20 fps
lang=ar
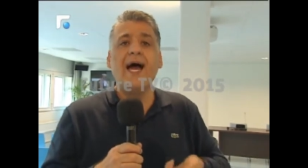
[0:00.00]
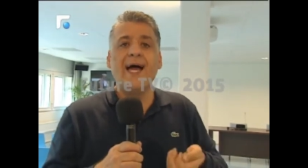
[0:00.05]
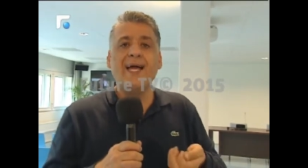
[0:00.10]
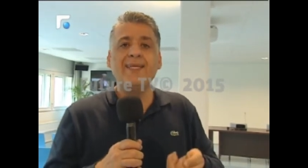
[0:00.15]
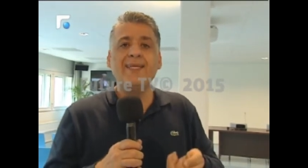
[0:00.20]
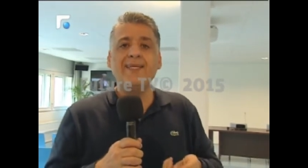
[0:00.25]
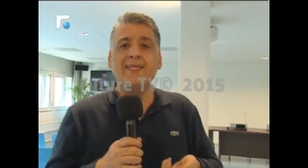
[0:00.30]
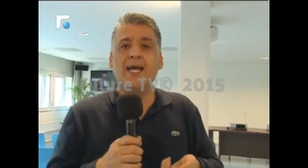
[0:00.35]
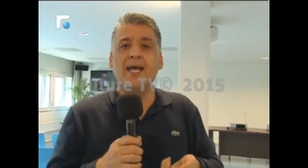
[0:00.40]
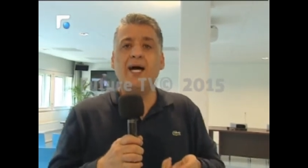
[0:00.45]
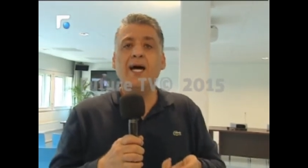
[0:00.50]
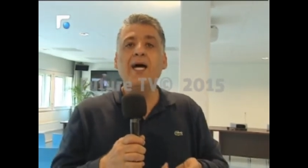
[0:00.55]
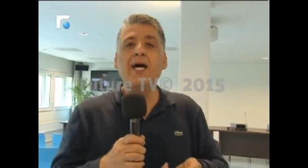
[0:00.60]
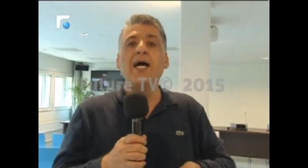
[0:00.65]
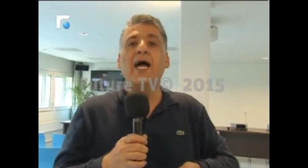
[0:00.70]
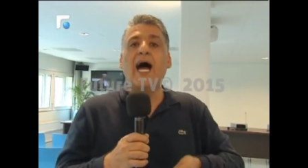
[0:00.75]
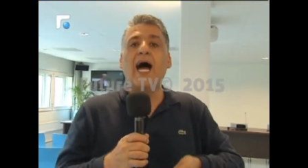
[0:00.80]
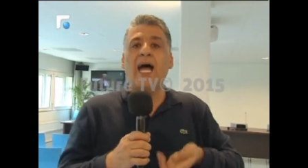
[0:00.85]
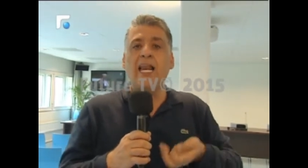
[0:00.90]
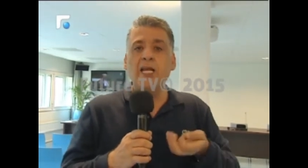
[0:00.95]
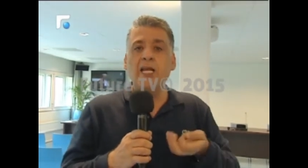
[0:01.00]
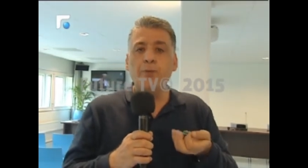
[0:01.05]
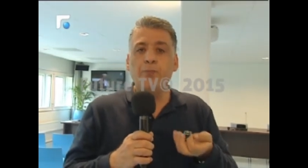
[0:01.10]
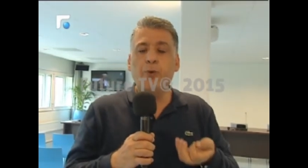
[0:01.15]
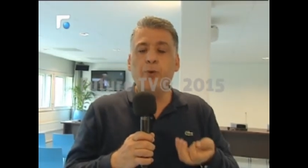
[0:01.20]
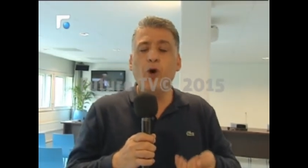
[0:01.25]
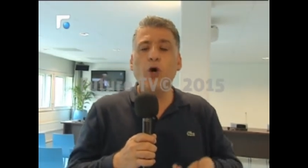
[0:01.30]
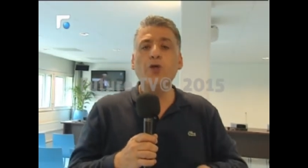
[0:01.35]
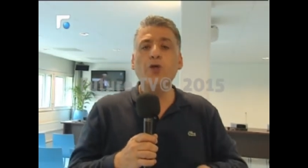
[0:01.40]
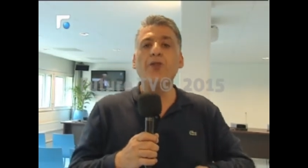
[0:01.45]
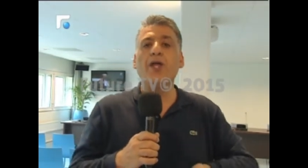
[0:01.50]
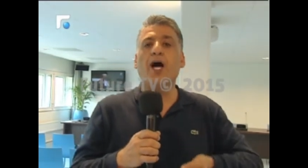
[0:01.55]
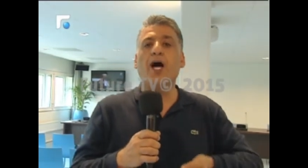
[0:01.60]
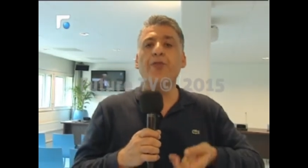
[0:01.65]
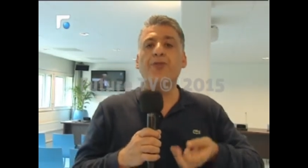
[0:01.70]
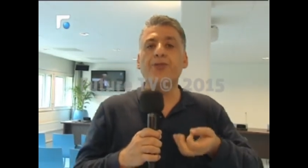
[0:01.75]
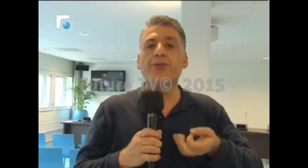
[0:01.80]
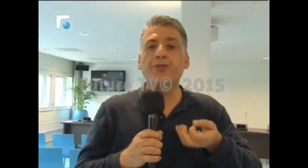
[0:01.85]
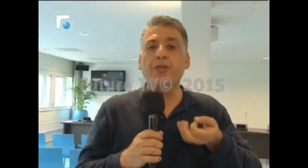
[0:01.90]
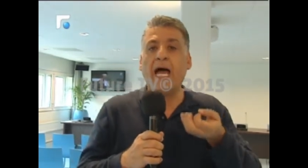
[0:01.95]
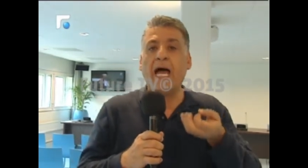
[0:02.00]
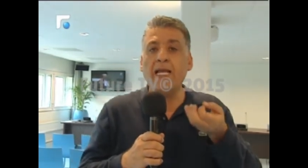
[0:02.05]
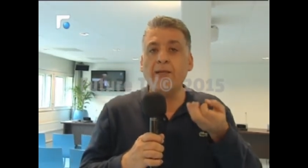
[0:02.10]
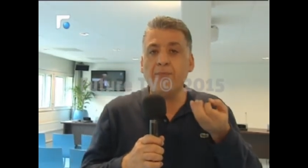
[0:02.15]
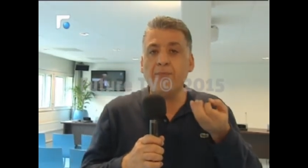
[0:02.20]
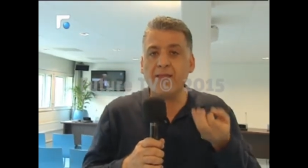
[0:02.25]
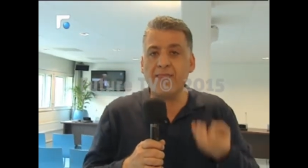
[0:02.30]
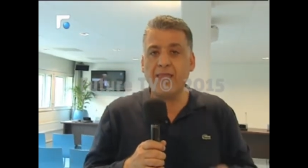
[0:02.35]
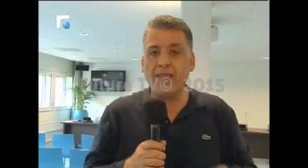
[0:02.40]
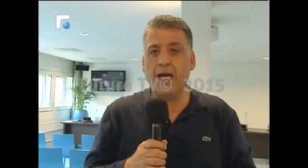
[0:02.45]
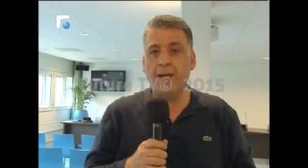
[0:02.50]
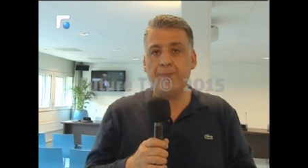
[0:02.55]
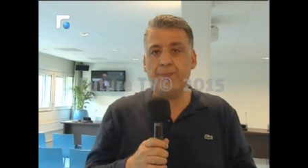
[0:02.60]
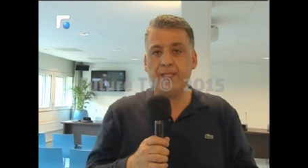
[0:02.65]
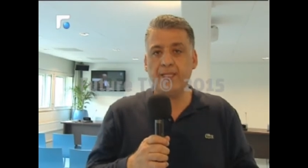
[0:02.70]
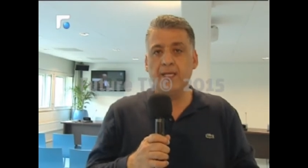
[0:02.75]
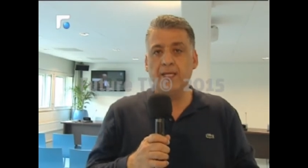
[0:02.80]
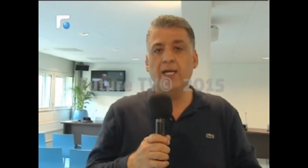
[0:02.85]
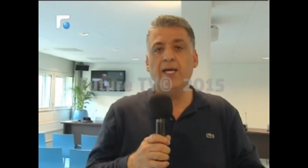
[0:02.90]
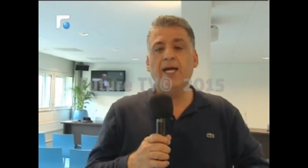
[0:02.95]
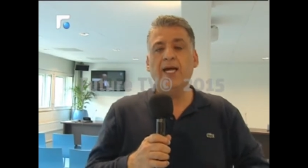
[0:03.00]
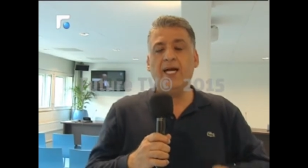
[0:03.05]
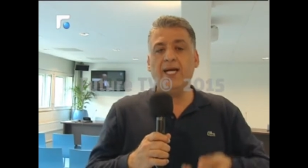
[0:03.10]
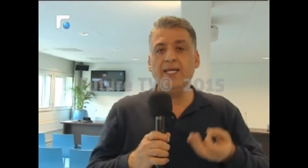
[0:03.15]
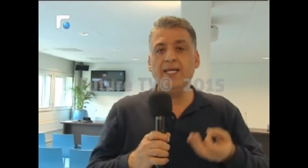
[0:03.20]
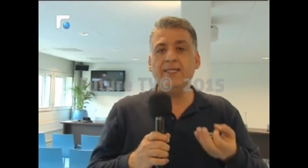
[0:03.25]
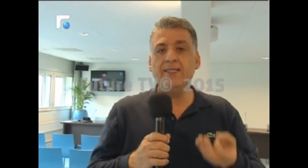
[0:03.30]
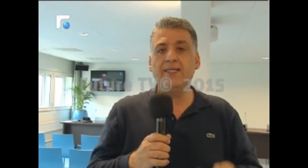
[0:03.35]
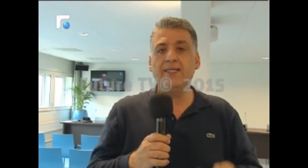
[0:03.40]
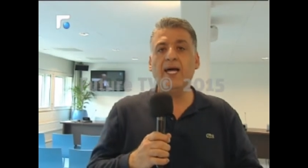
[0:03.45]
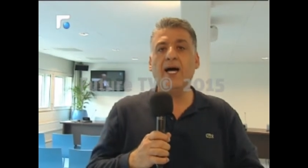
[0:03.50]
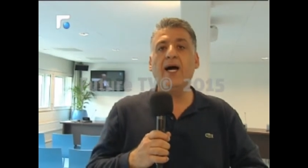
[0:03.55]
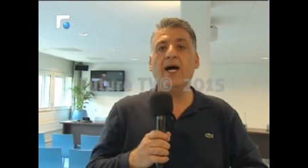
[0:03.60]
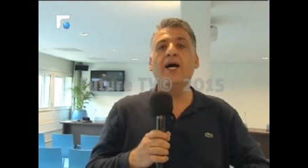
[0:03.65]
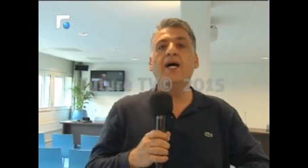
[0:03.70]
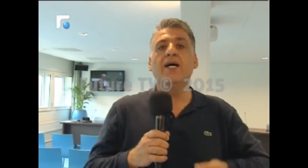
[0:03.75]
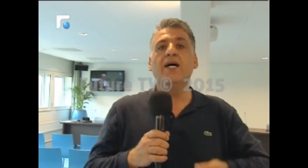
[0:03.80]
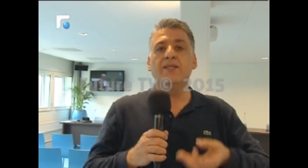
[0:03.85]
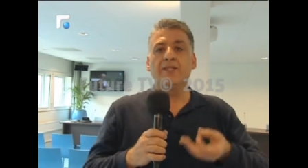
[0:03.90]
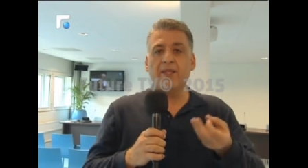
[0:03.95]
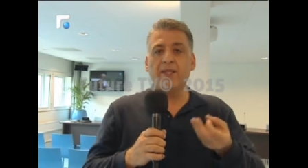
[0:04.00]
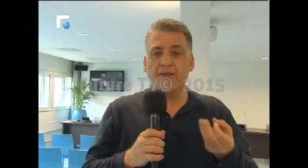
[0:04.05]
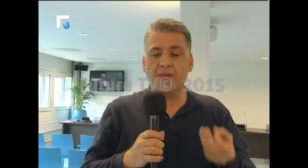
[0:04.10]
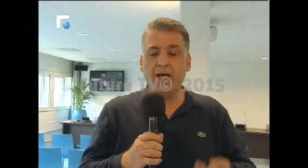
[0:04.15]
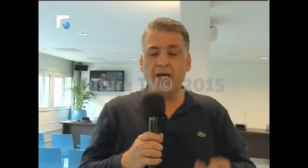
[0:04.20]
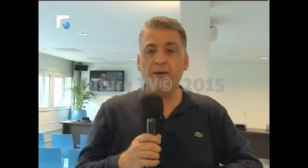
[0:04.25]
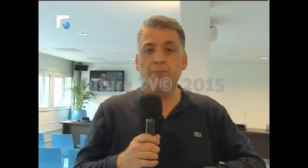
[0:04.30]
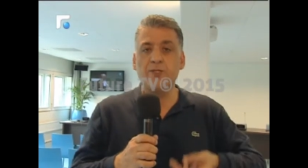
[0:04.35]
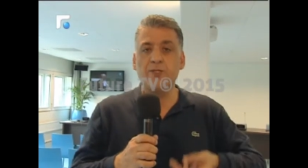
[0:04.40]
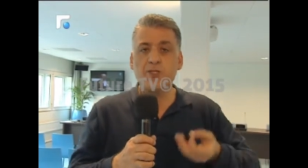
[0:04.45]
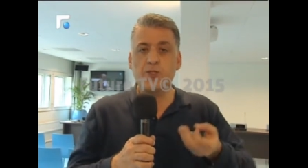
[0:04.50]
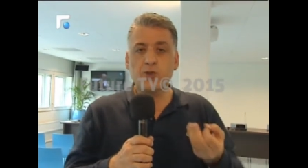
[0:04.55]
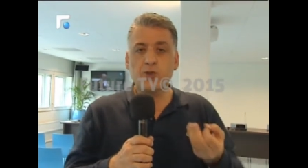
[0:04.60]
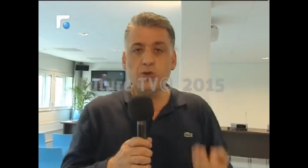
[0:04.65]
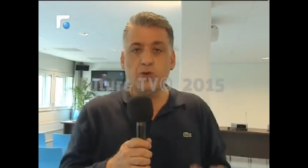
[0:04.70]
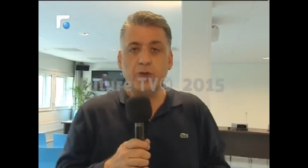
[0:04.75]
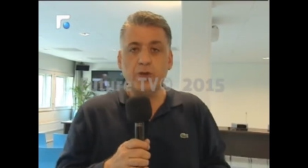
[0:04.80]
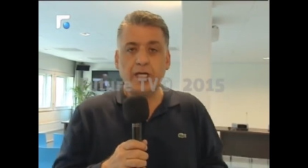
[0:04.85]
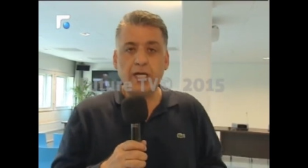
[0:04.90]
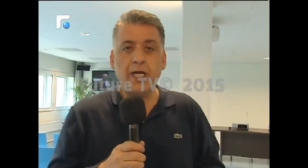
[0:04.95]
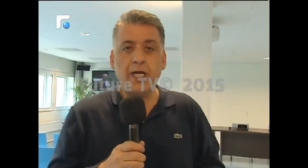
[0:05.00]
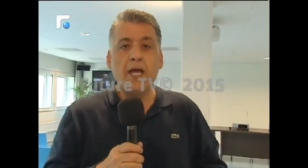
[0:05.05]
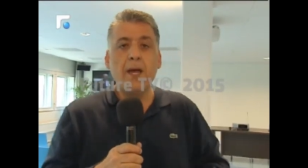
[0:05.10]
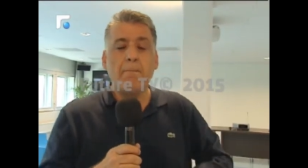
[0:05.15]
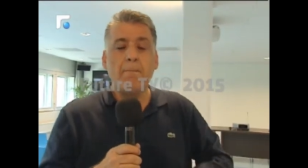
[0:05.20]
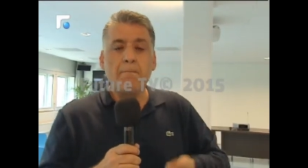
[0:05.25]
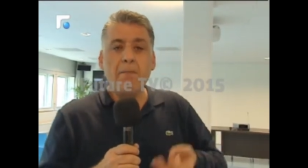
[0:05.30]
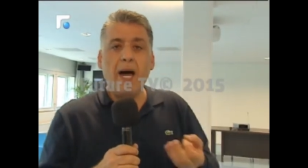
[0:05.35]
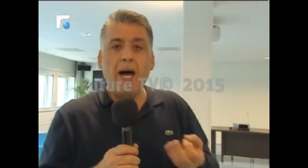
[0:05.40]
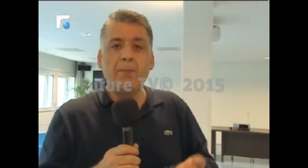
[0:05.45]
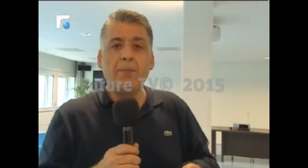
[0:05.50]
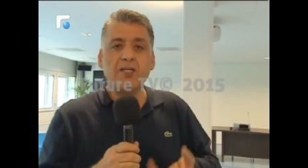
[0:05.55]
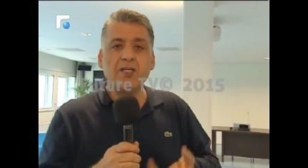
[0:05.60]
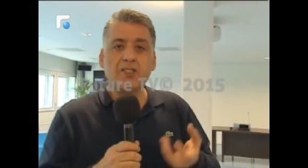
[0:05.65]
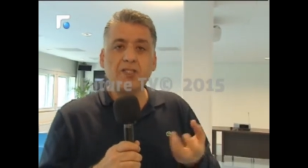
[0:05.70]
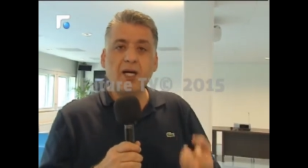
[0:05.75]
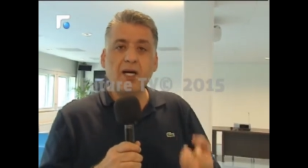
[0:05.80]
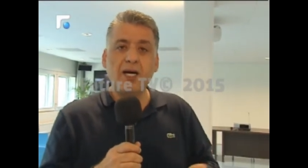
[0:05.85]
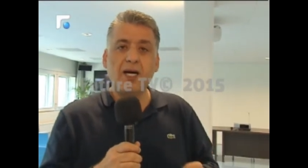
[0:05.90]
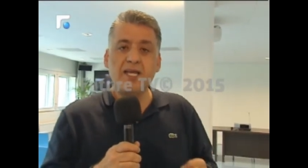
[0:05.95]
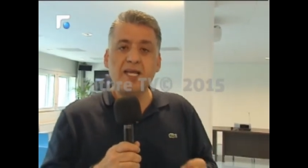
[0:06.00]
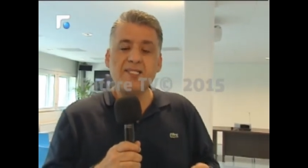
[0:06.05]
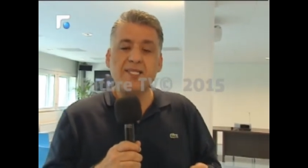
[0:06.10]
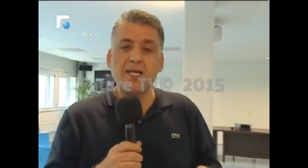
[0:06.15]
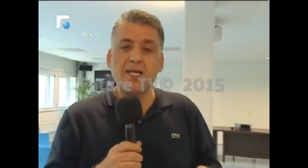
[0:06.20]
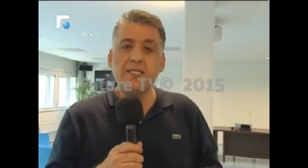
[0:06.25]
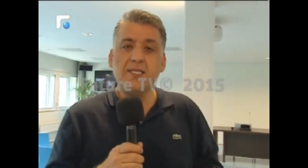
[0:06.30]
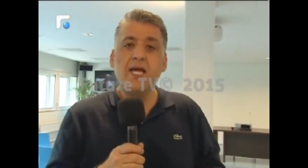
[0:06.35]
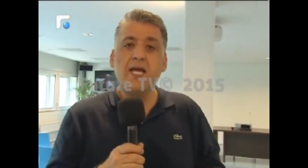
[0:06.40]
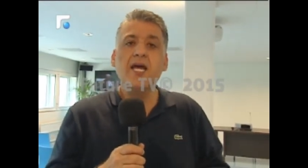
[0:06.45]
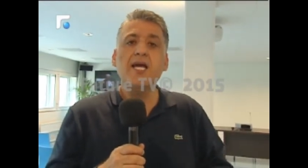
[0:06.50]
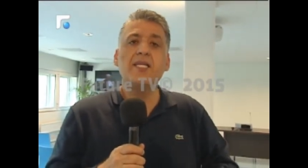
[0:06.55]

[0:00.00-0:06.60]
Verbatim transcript: أن البعد الطبيعي المذهبي عند نظام السوري مع بشار الأسد